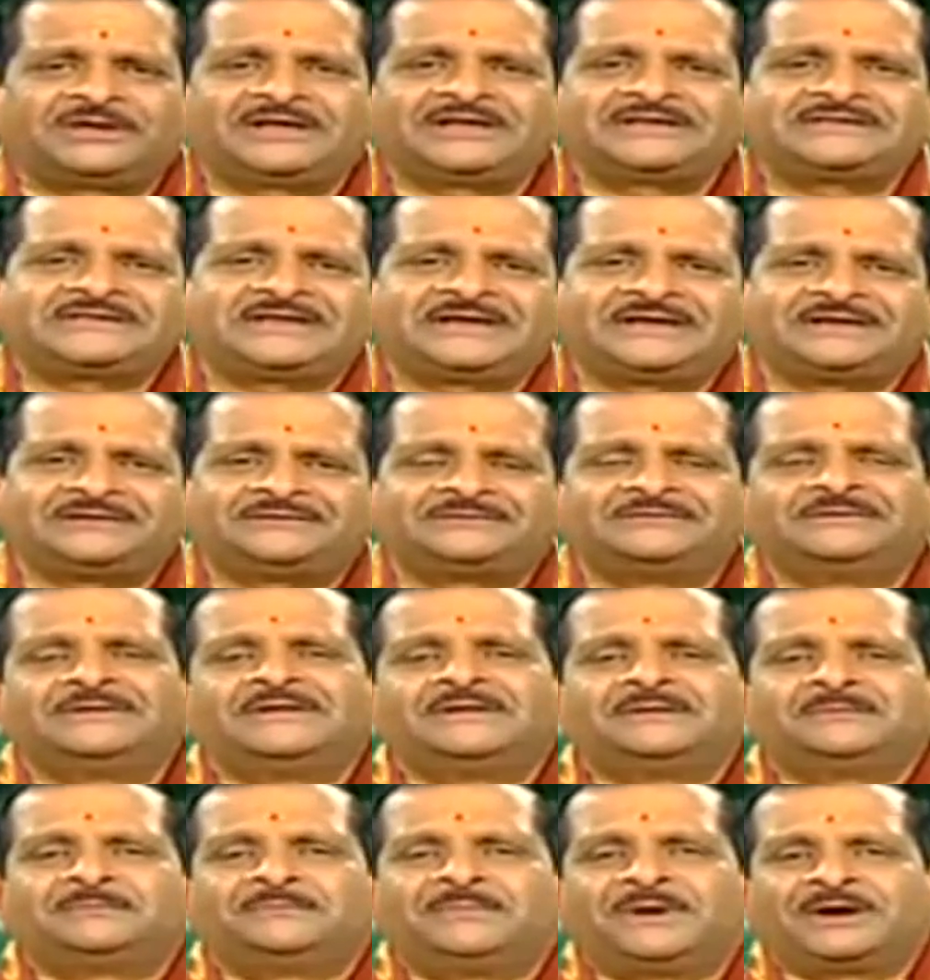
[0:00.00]
మునిగేసేయడం
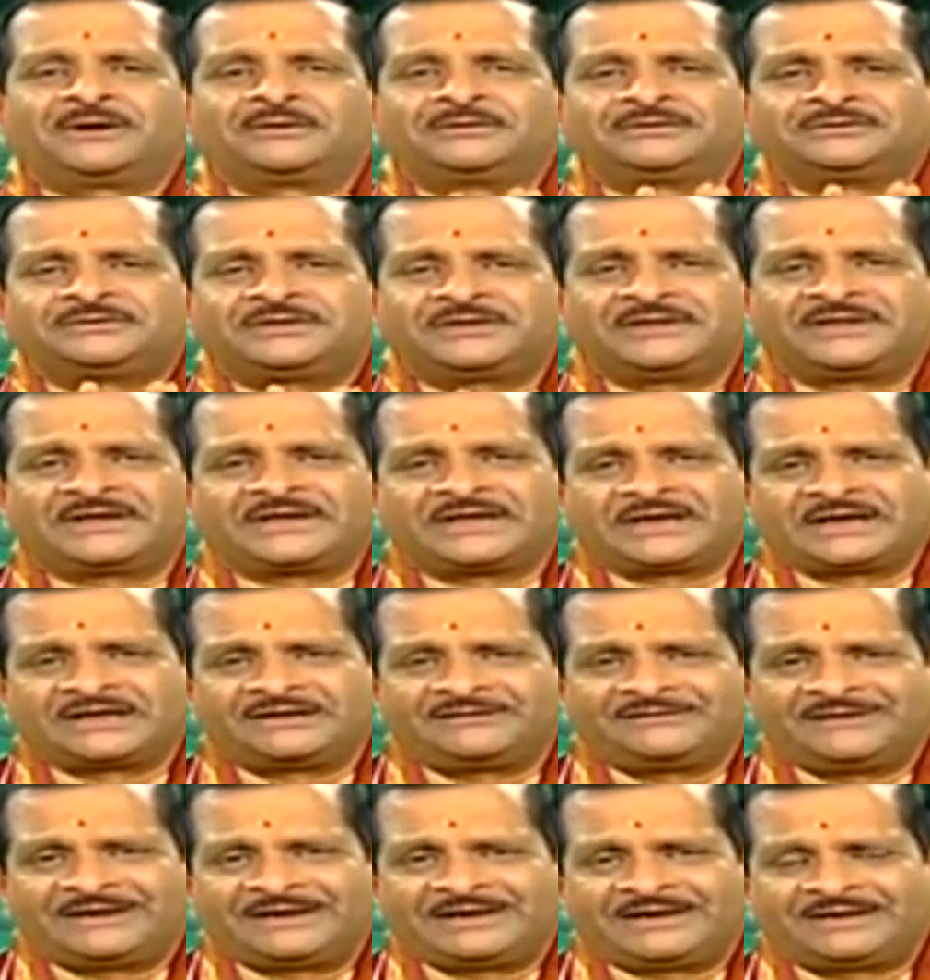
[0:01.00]
భగవంతుడి
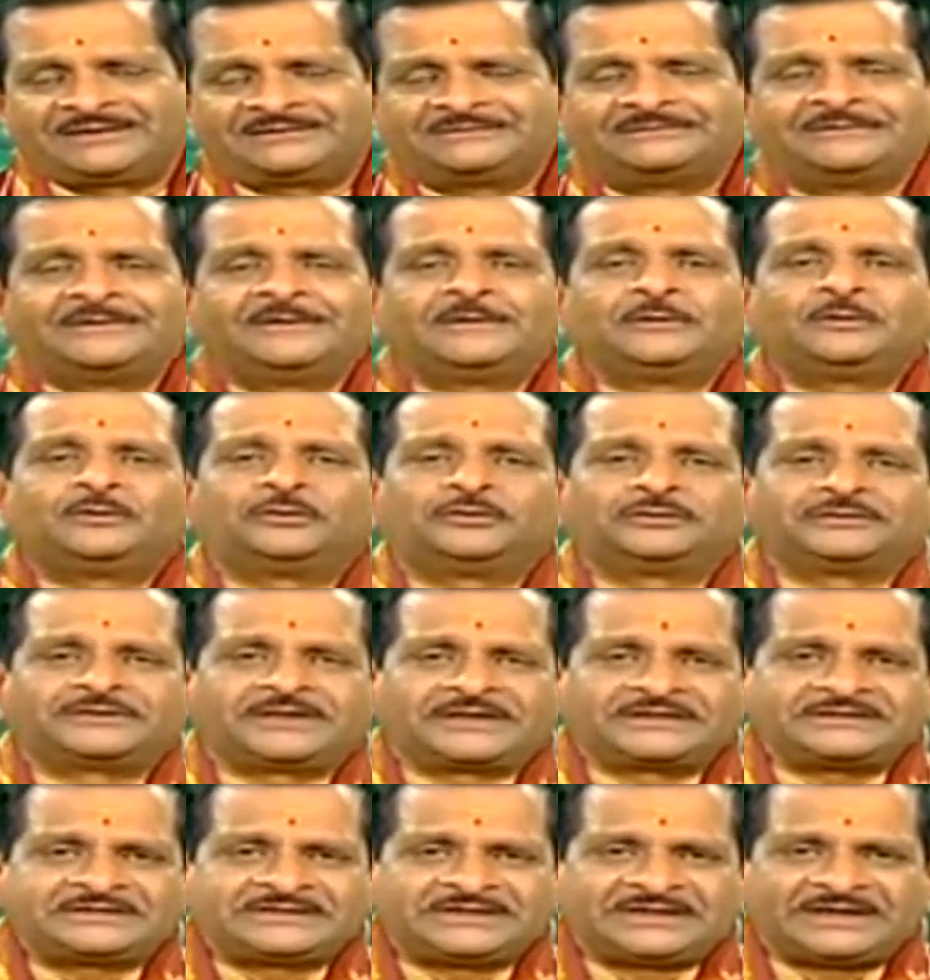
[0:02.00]
దగ్గరికి వెళ్ళడం ఓ
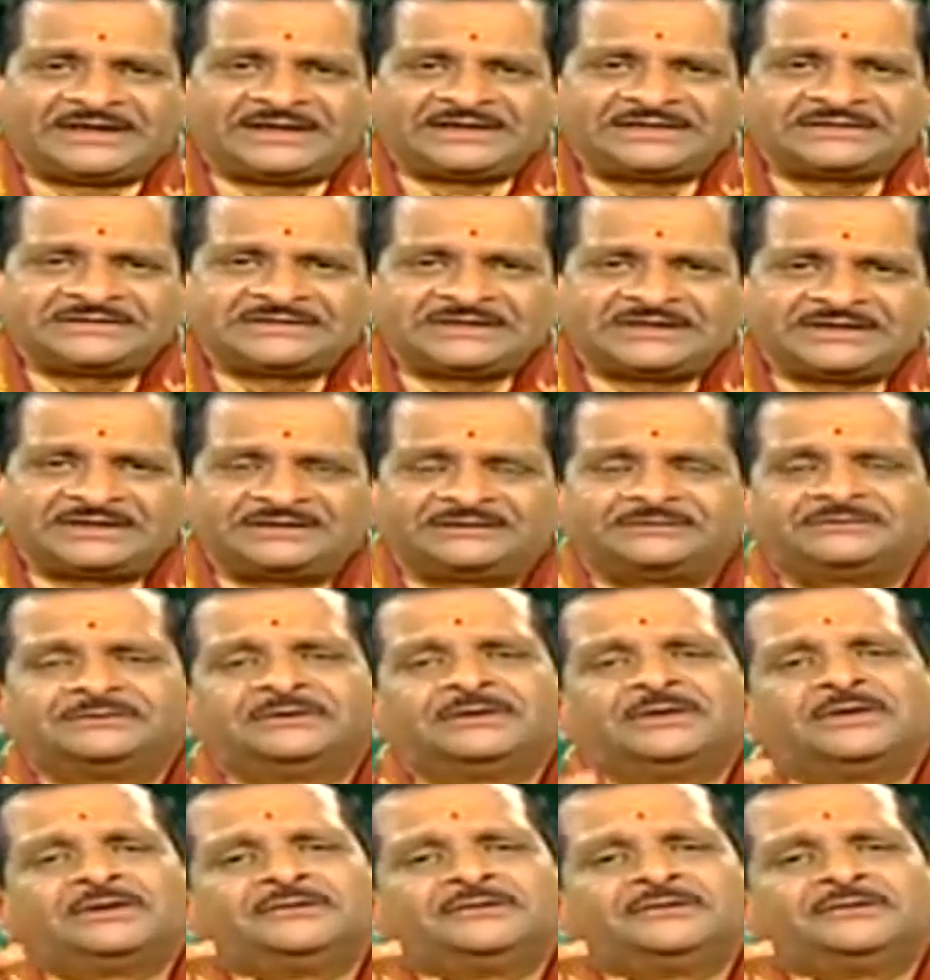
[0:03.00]
దర్శనాన్ని చేయడం